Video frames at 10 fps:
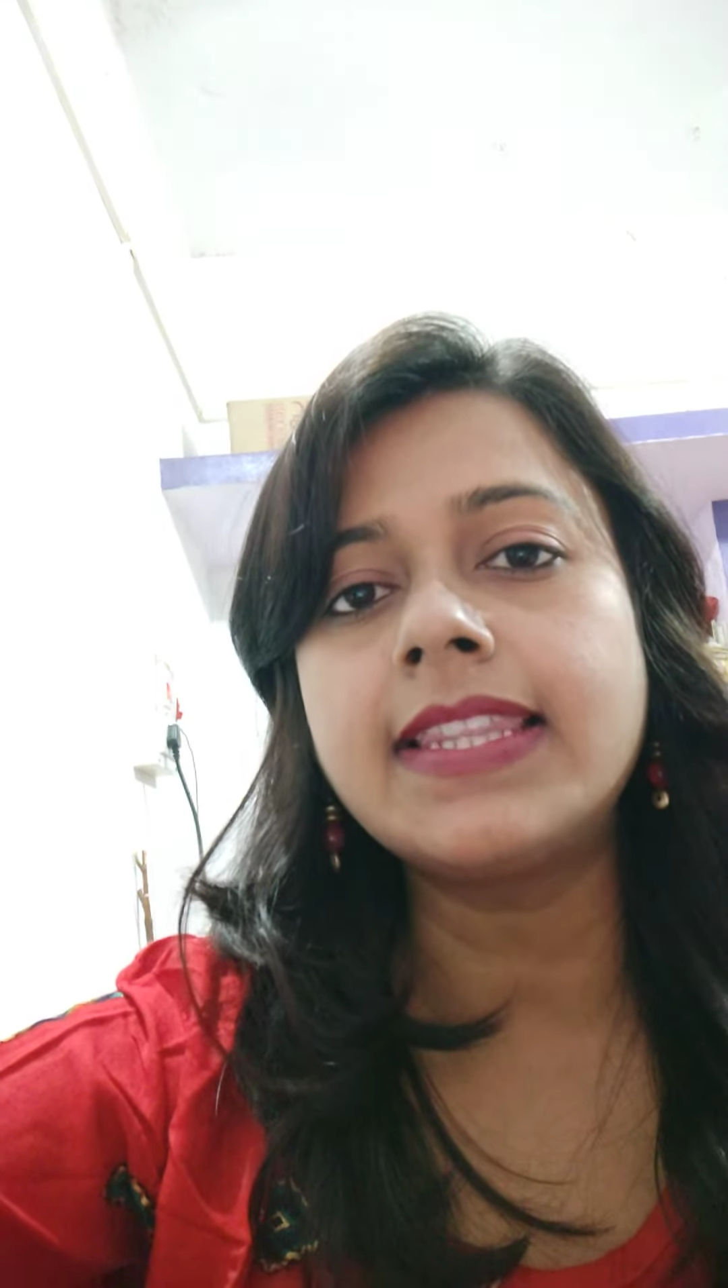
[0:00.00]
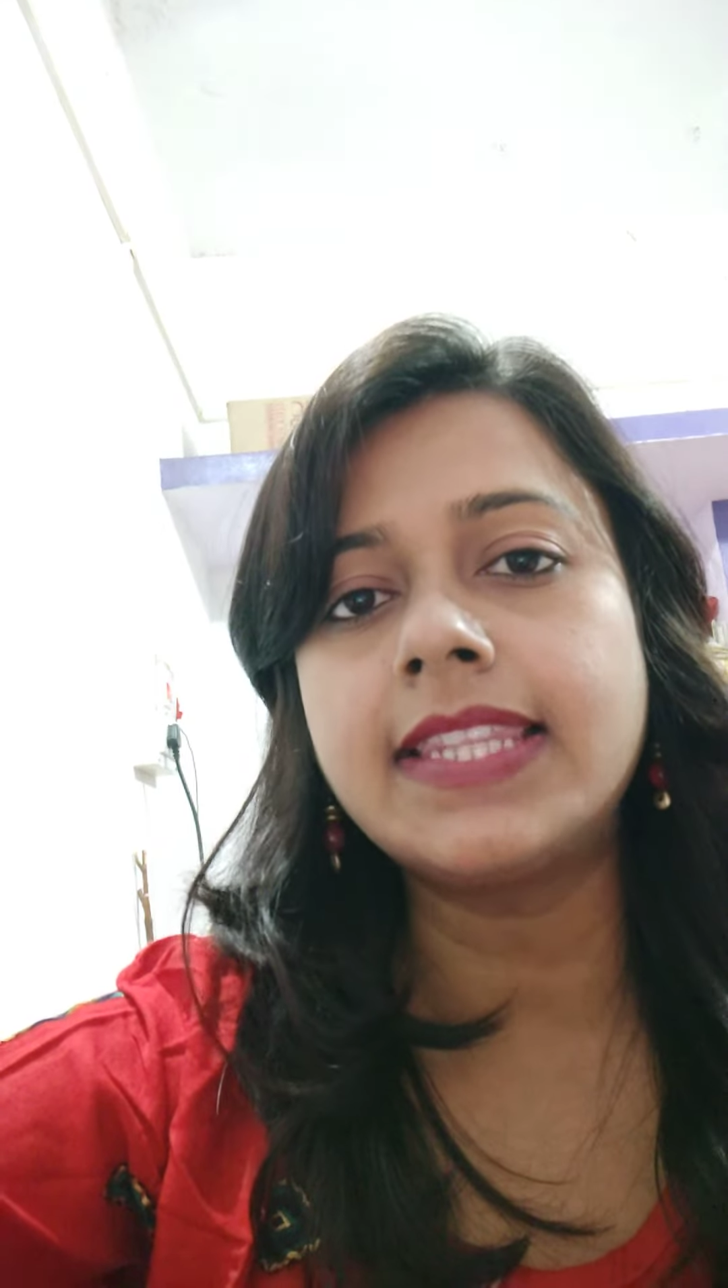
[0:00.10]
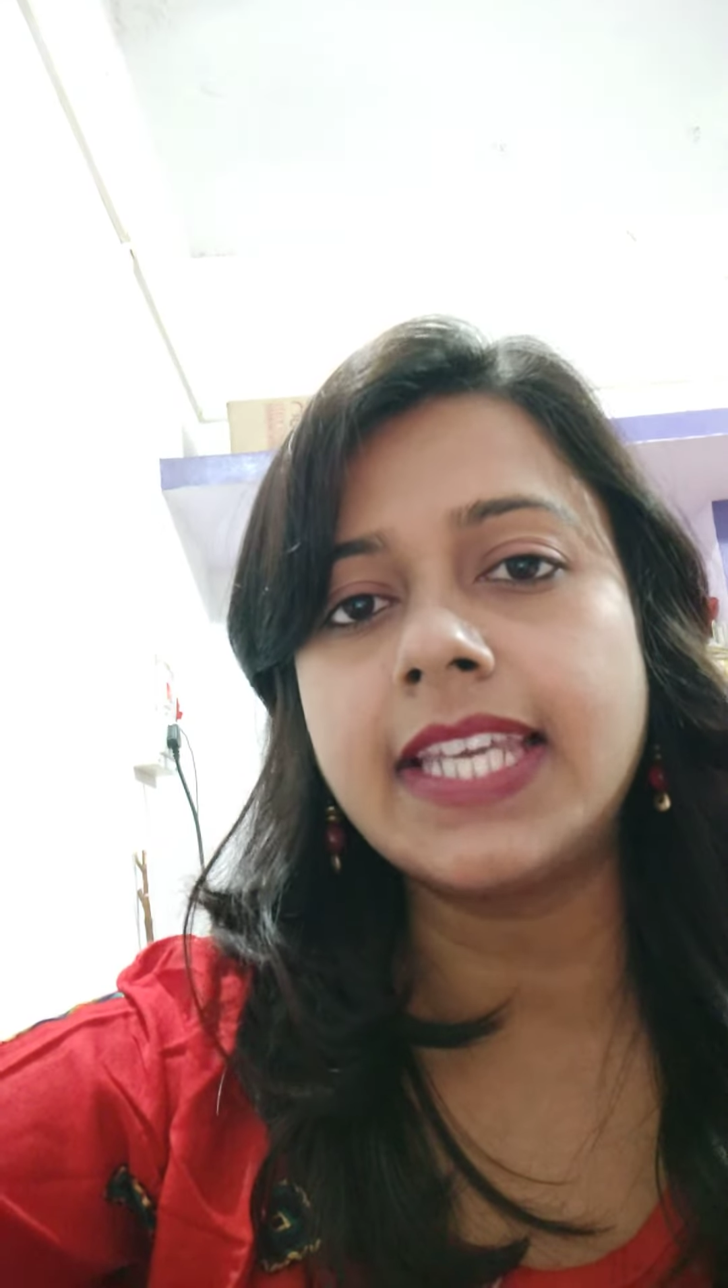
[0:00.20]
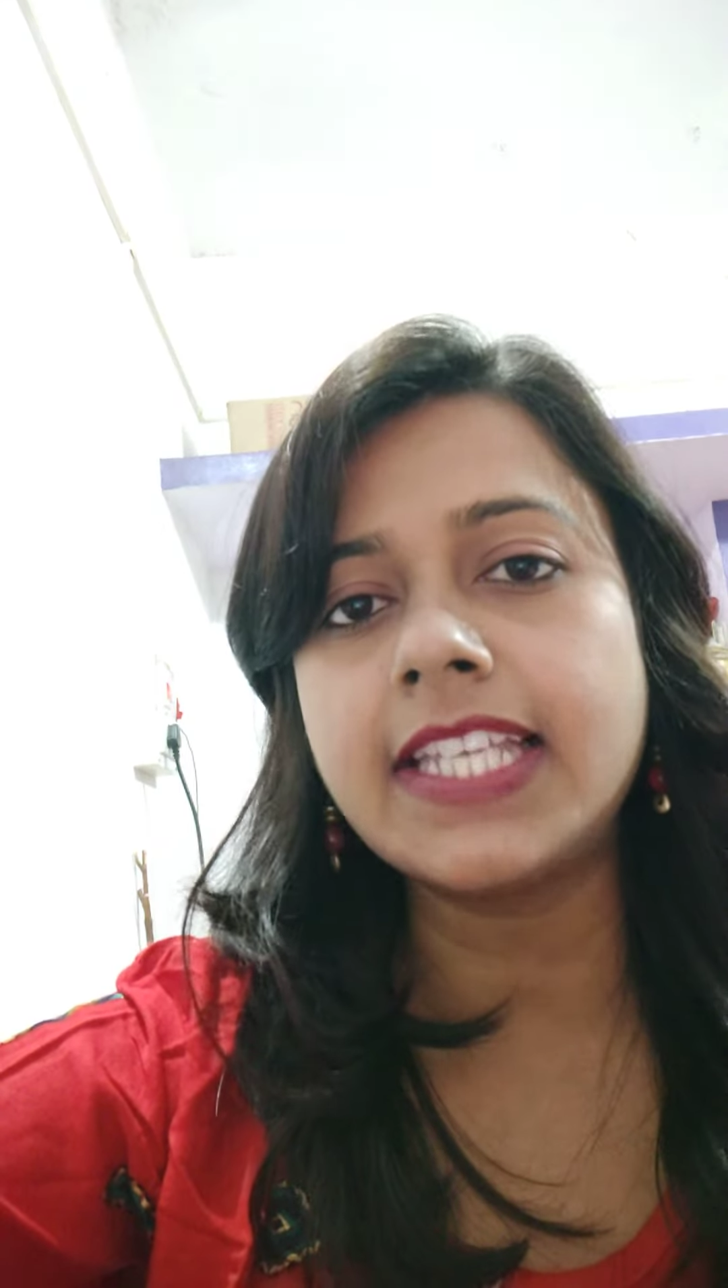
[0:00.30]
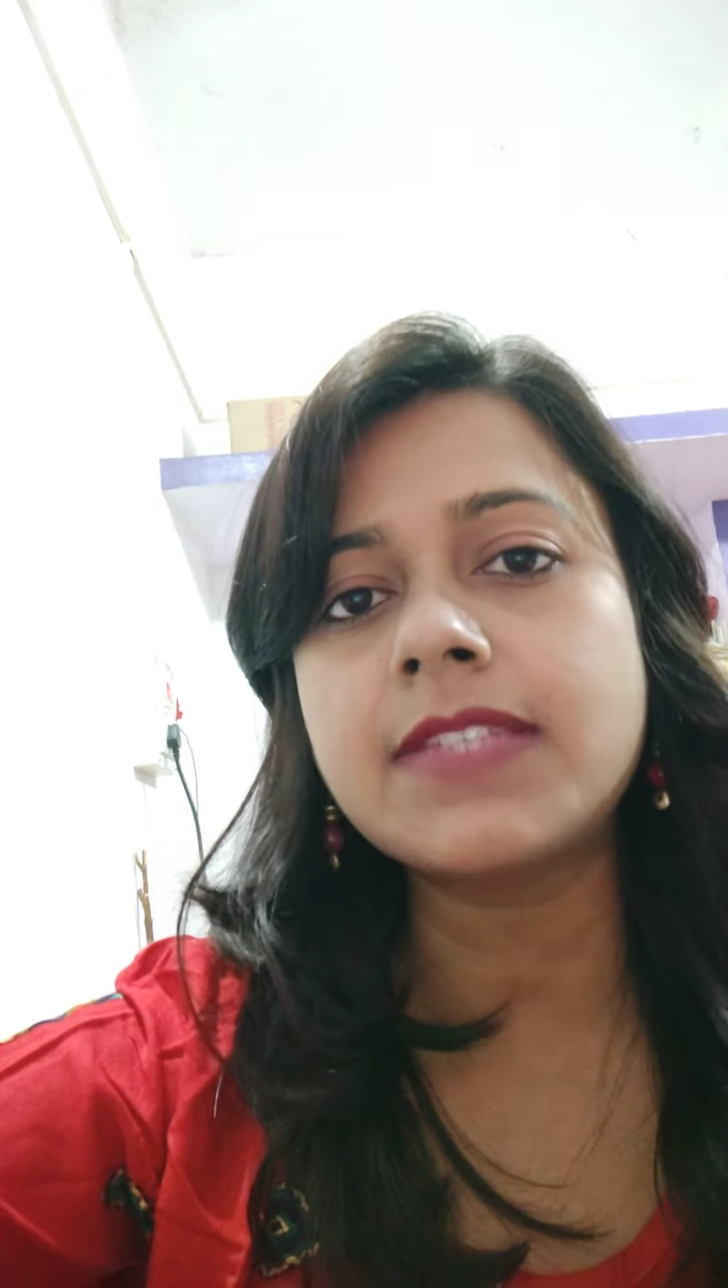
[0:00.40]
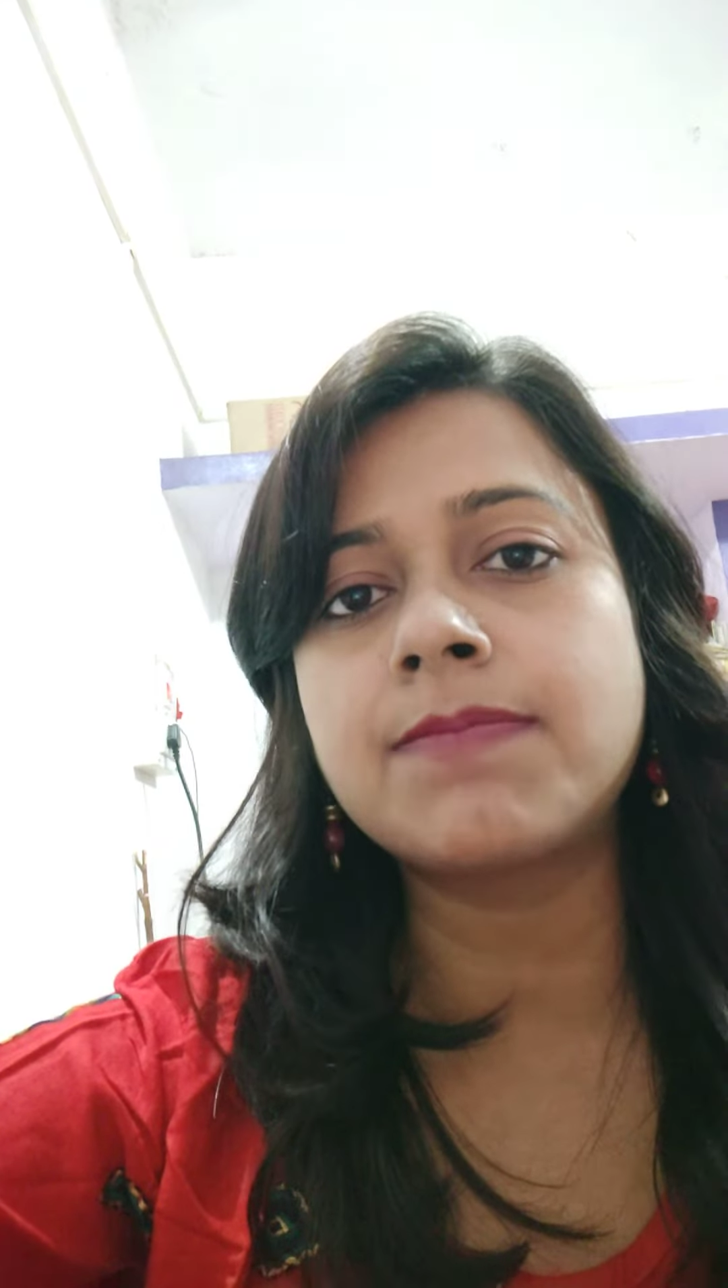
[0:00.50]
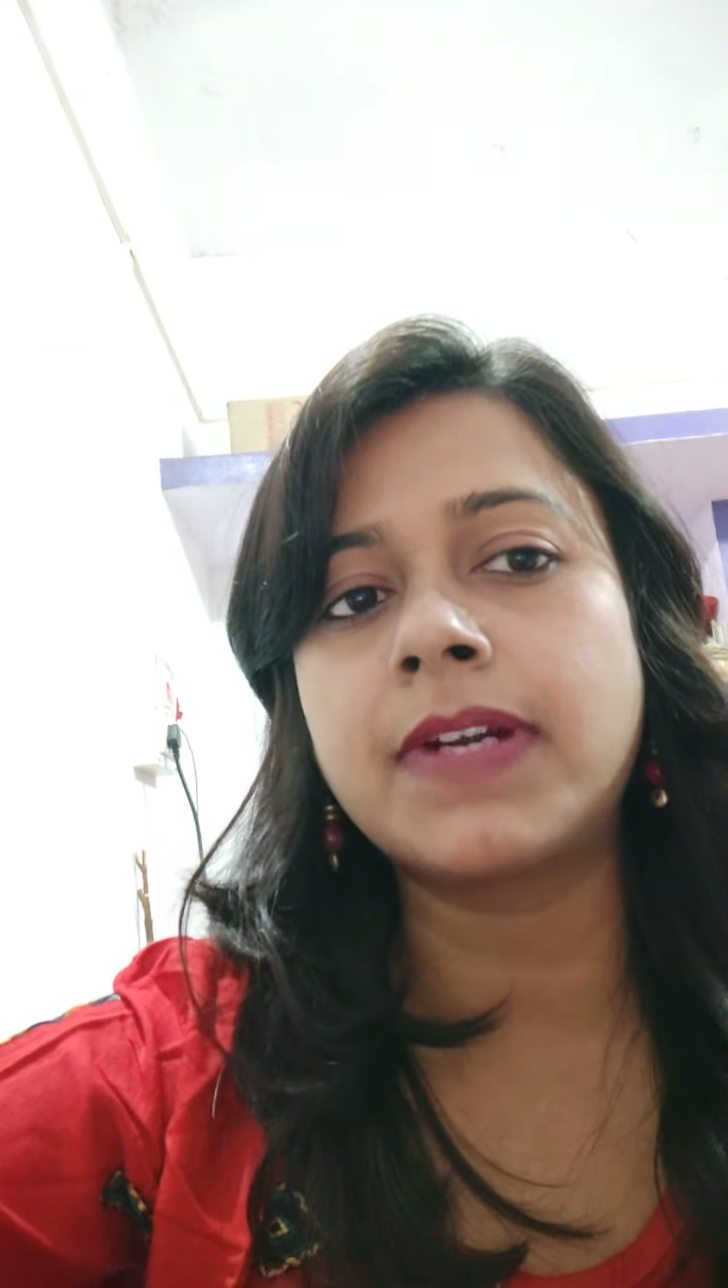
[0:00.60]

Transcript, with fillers: देश